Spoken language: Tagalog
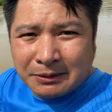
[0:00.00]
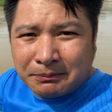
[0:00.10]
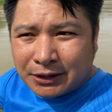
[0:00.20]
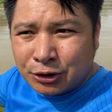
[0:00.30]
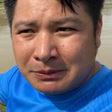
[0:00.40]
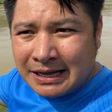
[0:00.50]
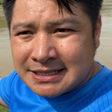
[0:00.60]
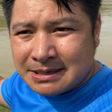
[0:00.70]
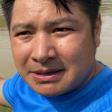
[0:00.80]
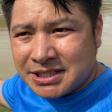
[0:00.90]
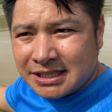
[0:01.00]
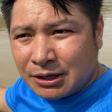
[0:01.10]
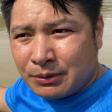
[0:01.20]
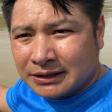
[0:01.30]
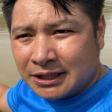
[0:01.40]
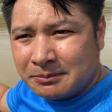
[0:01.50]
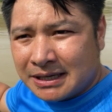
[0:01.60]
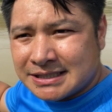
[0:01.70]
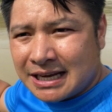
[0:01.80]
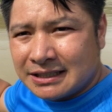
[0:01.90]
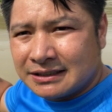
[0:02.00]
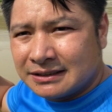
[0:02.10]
pag dumaan sa machine ng watermax yan